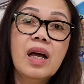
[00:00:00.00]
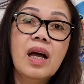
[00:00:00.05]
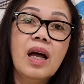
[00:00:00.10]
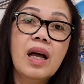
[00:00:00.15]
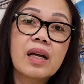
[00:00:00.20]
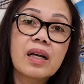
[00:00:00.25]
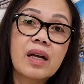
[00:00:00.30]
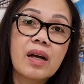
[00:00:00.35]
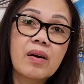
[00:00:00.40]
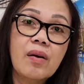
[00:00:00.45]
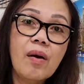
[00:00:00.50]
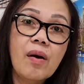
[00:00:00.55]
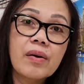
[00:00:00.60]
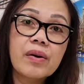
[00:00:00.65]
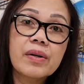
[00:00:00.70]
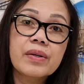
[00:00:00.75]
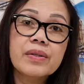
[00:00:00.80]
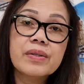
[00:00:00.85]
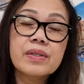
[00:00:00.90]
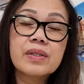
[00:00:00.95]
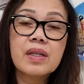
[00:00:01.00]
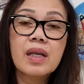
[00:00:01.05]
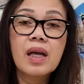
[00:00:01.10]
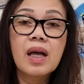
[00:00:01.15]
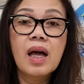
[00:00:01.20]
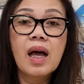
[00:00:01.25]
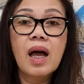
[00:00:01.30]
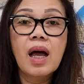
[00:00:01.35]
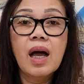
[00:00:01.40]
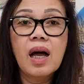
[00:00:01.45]
hanggang August
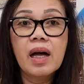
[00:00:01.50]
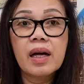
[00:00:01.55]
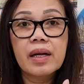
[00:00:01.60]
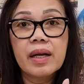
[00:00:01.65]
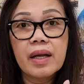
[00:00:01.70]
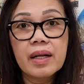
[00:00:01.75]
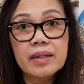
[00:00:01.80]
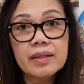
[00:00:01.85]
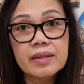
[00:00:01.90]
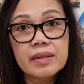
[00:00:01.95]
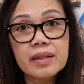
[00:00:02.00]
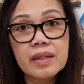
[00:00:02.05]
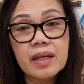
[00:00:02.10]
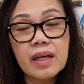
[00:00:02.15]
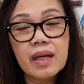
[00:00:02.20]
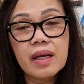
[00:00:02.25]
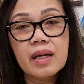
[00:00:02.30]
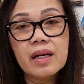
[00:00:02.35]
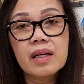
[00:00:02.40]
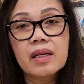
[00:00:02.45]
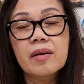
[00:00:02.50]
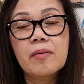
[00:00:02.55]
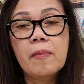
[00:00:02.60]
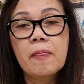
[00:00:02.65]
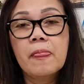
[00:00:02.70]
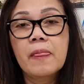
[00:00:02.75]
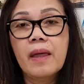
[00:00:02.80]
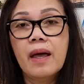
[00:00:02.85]
ang healthcare